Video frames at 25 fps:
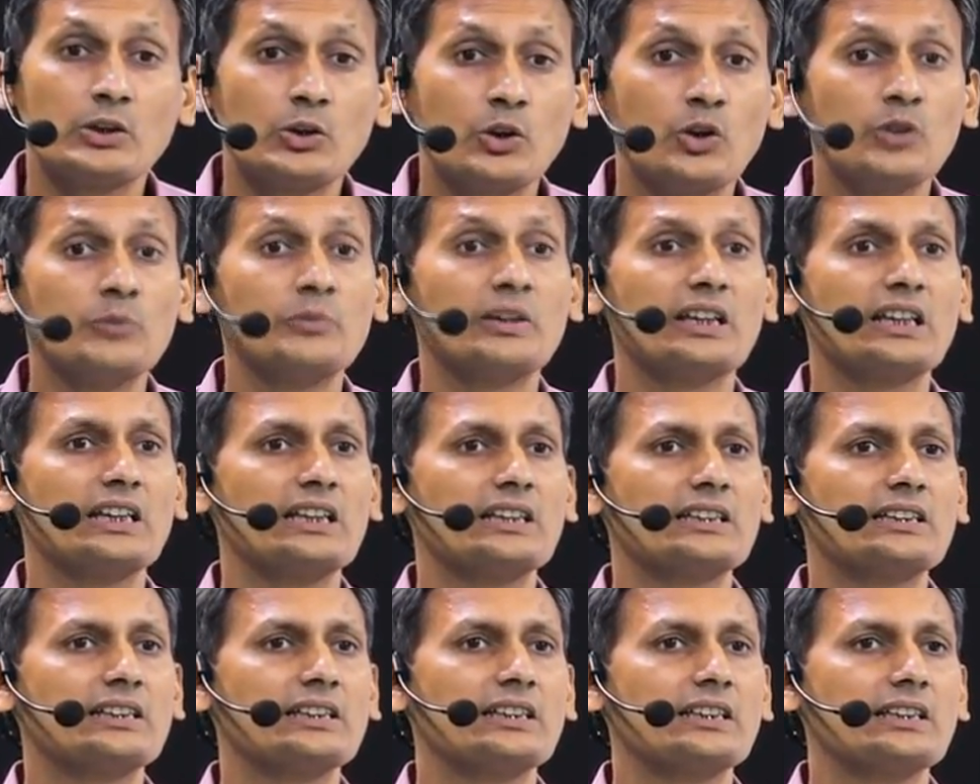को मिली
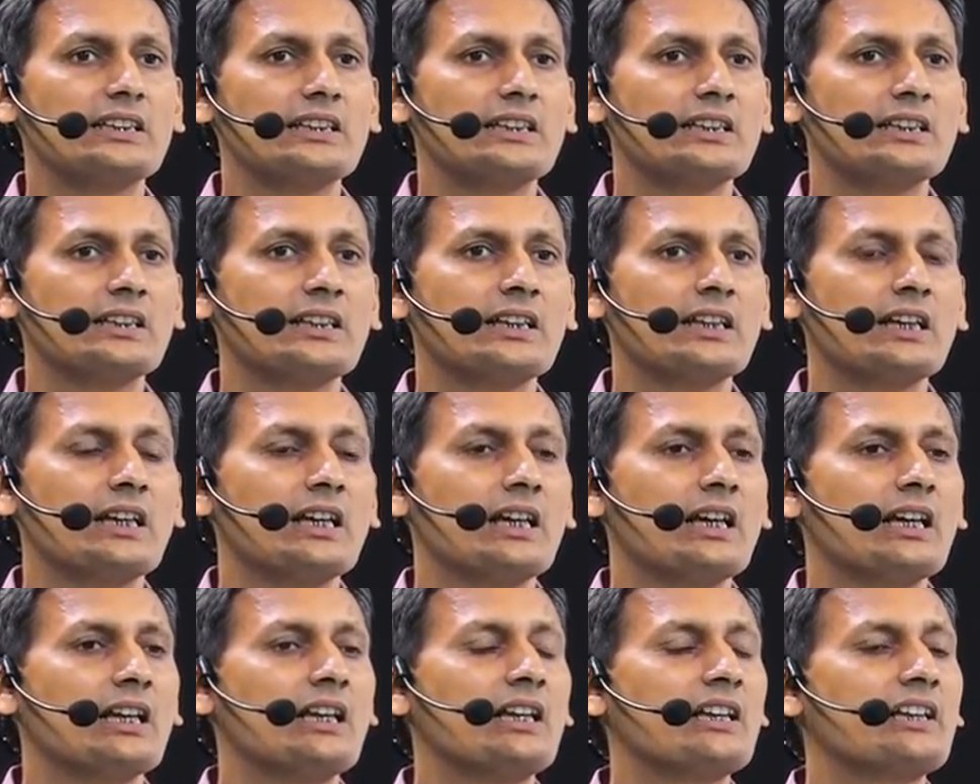थी
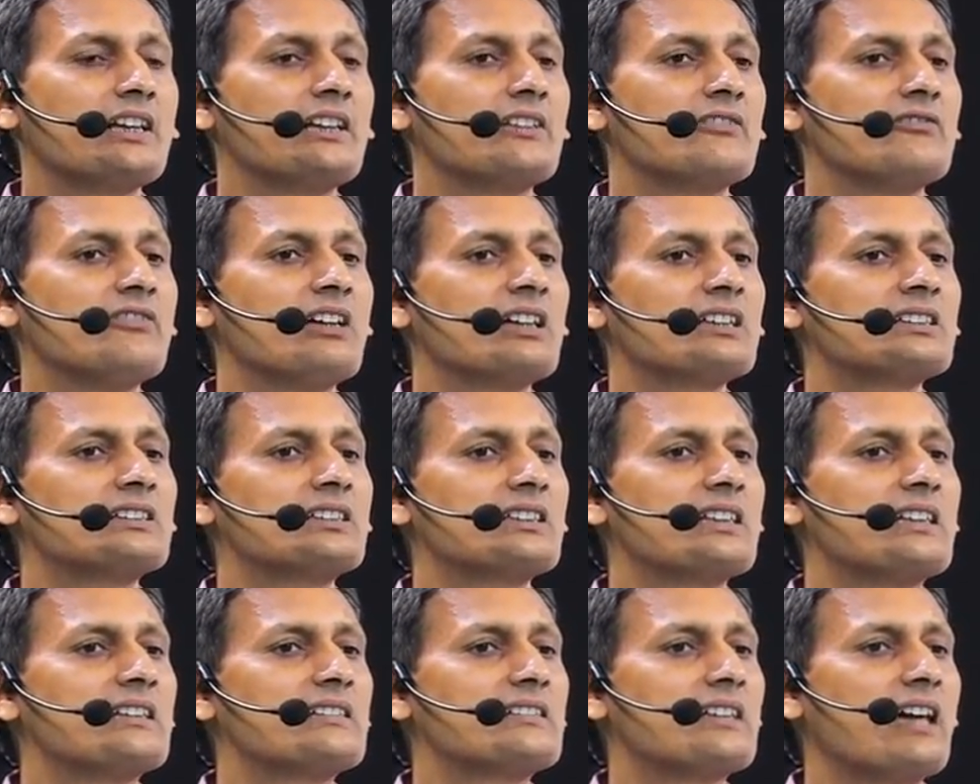लेकिन वक्त
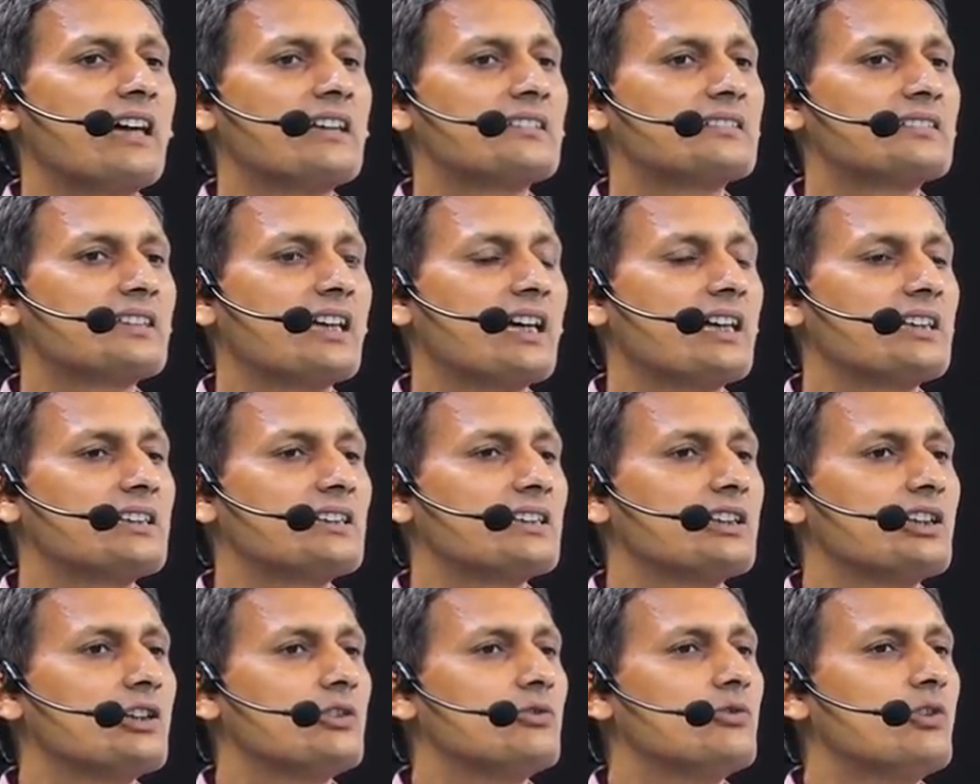के साथ
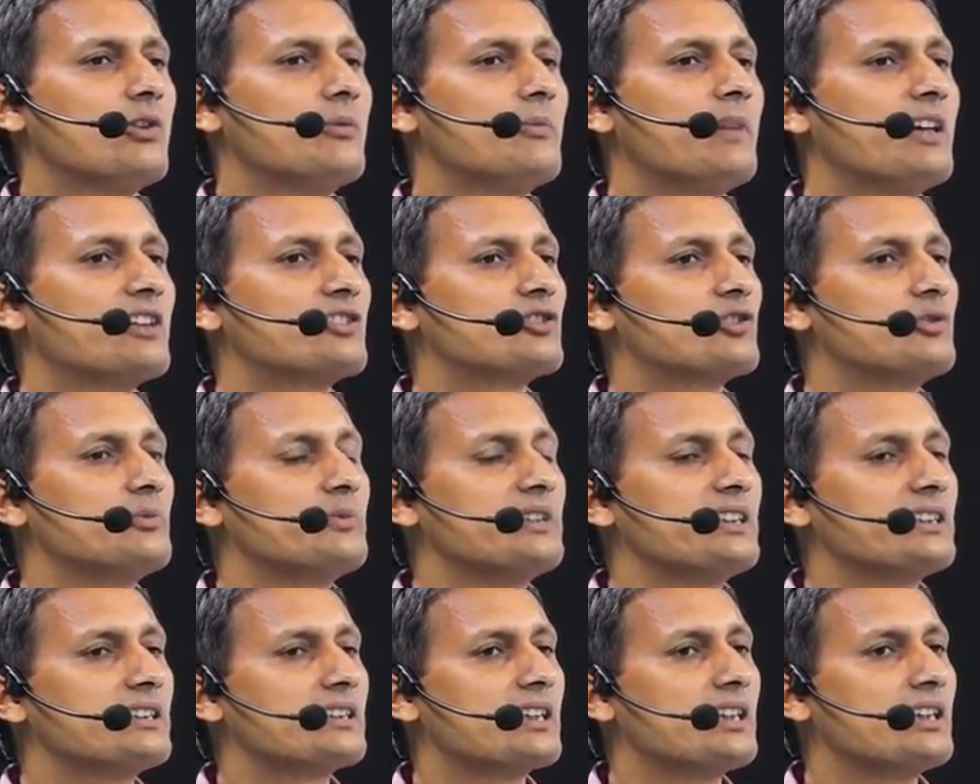साथ वो
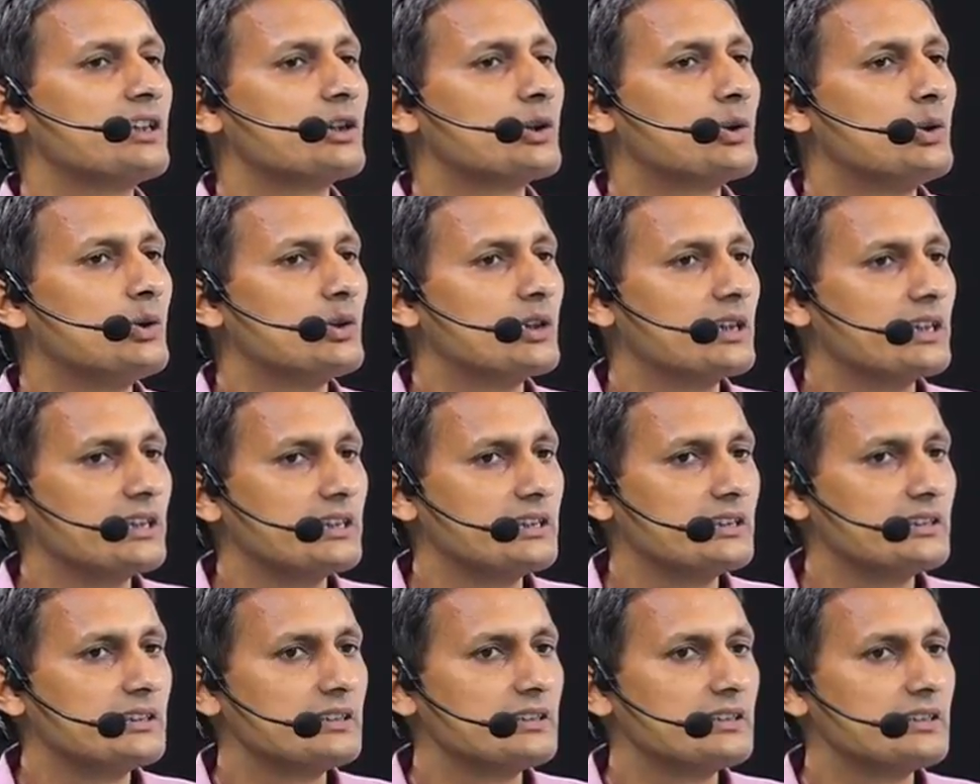मासूमियत कहीं खो गई
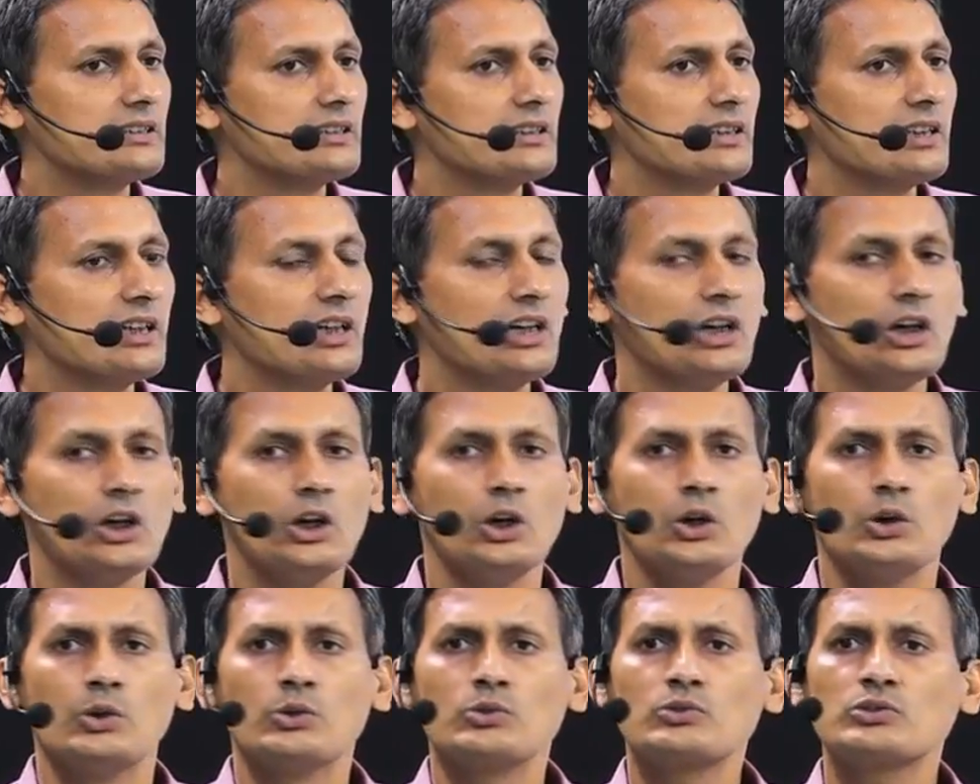
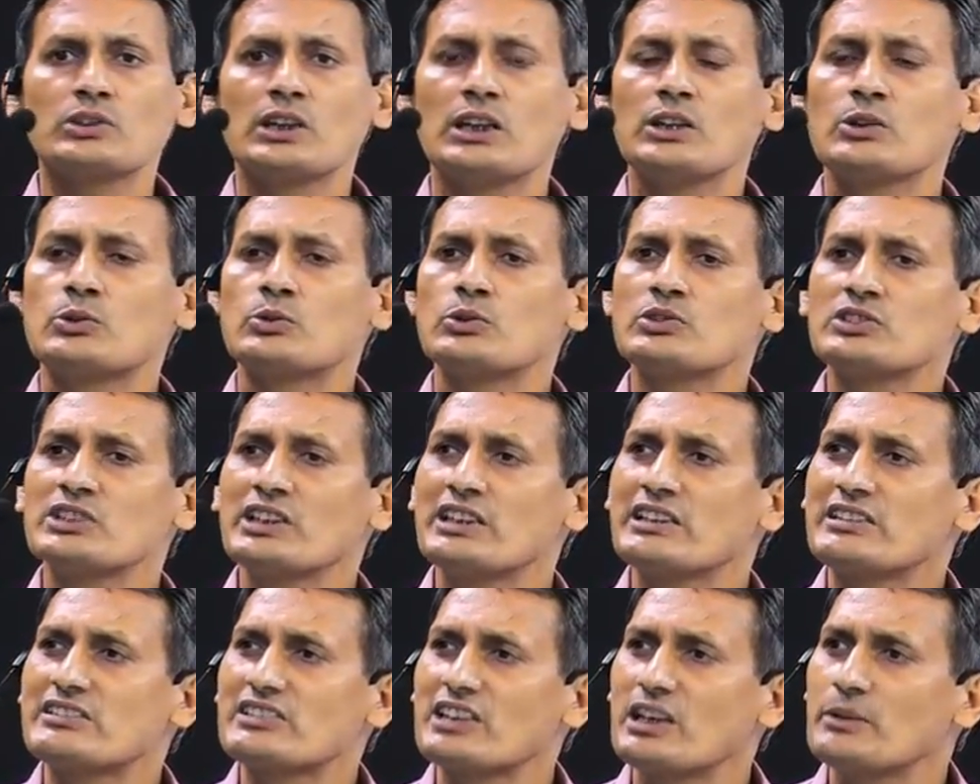उसका कुछ
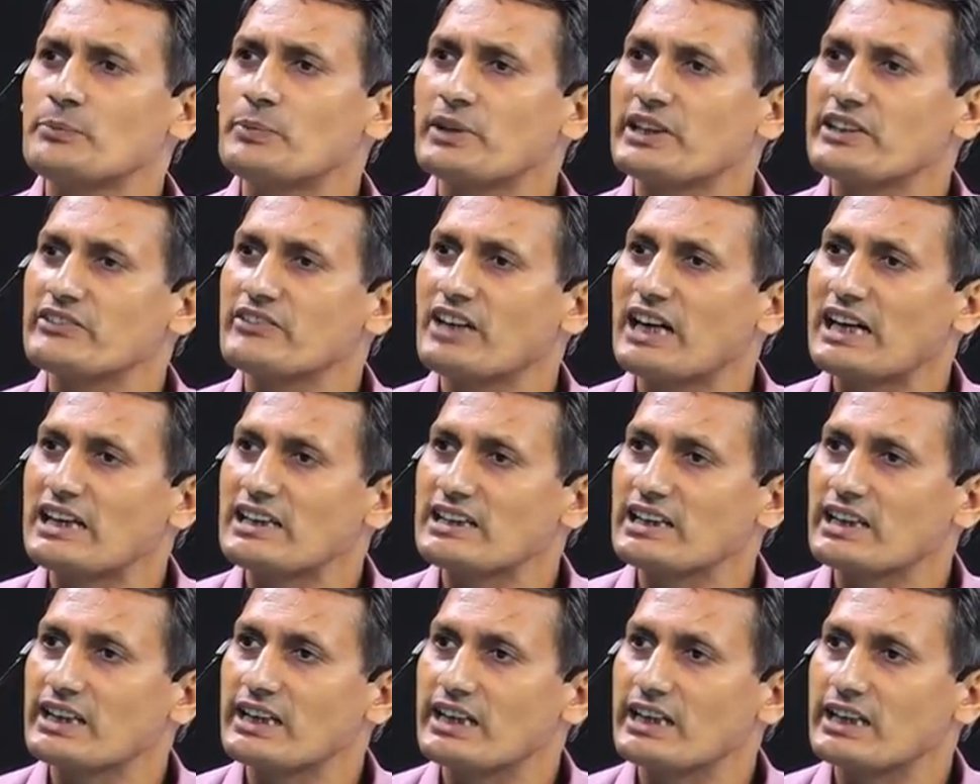हिस्सा परिवार
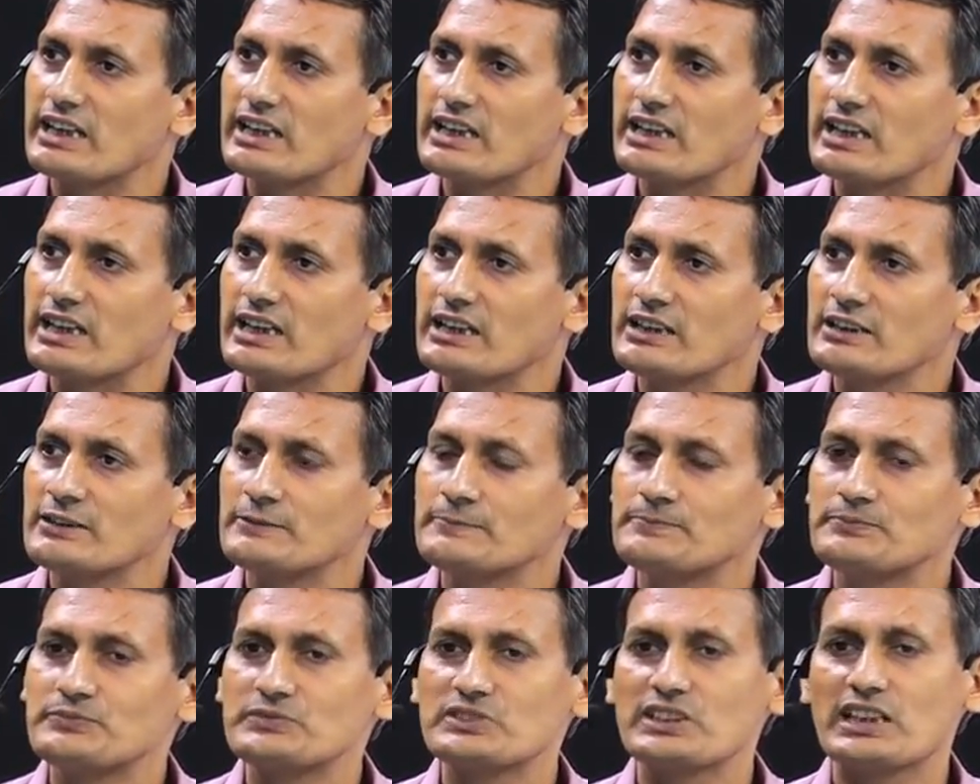ने ले लिया
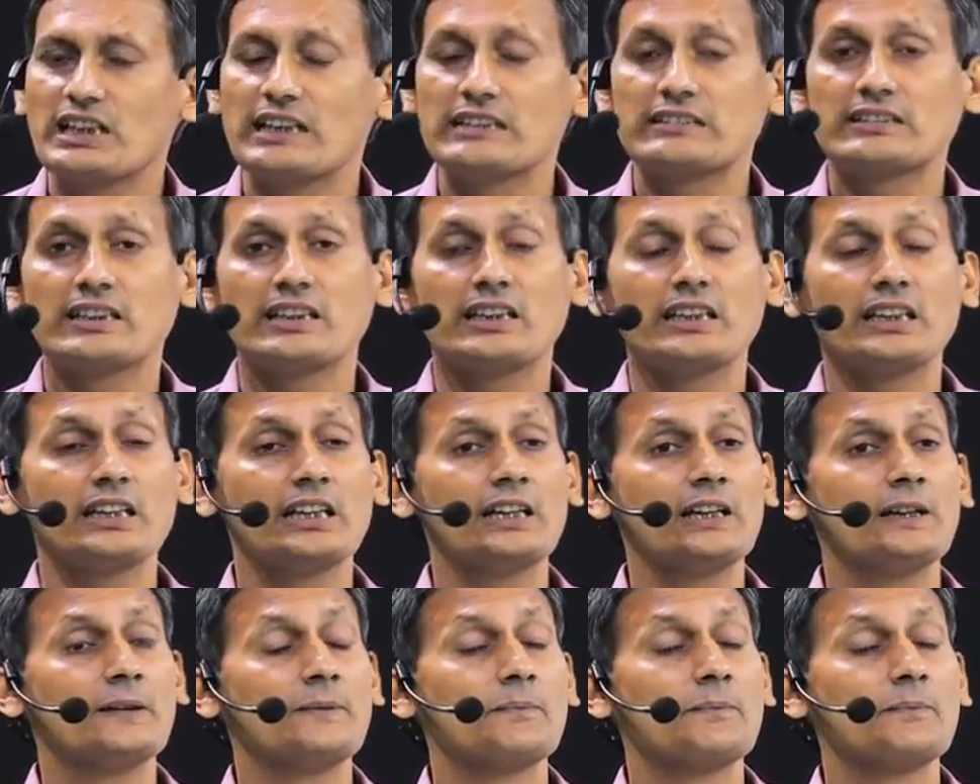कैसे लिया